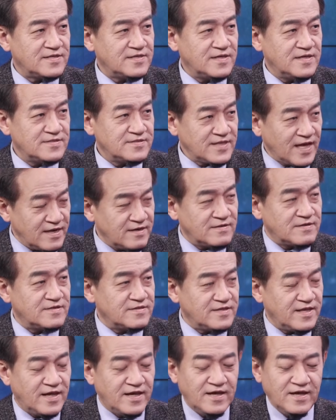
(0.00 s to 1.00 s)
네. 다른
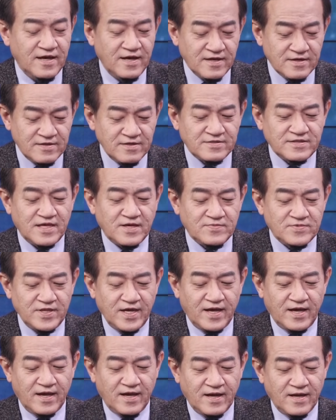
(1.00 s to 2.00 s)
건데 네. 그렇기
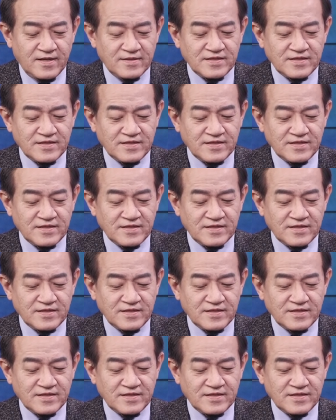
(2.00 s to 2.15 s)
때문에